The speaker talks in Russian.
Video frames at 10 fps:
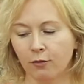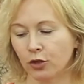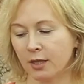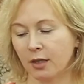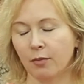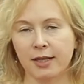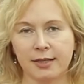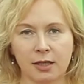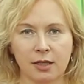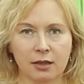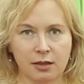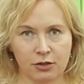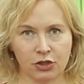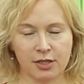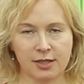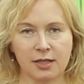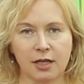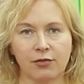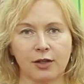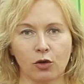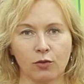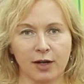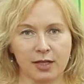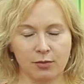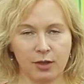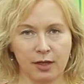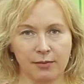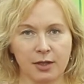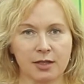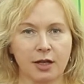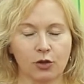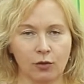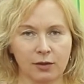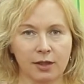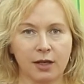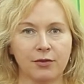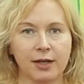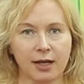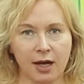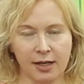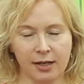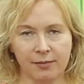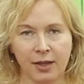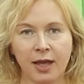Вот этот ботинок 62 размера изготовлен для великана.